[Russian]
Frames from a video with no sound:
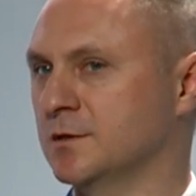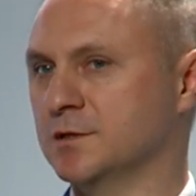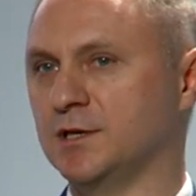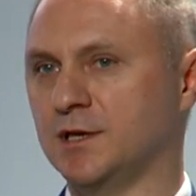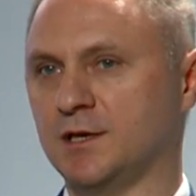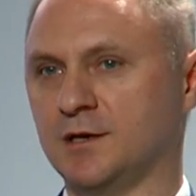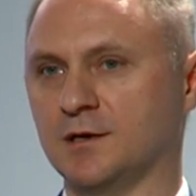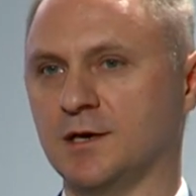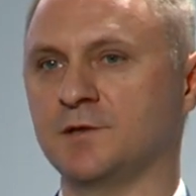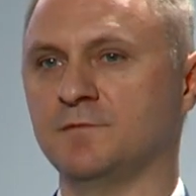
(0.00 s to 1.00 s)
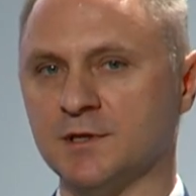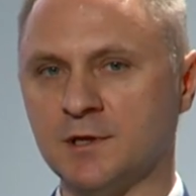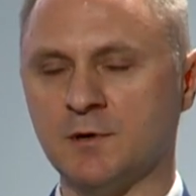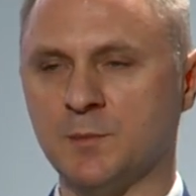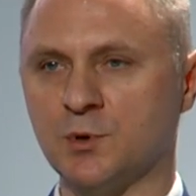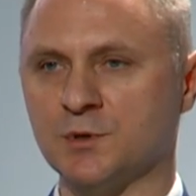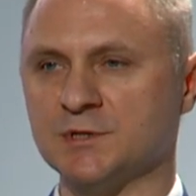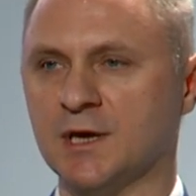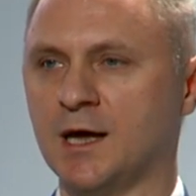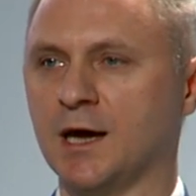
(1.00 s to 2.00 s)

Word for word: нашли ответ на вопрос,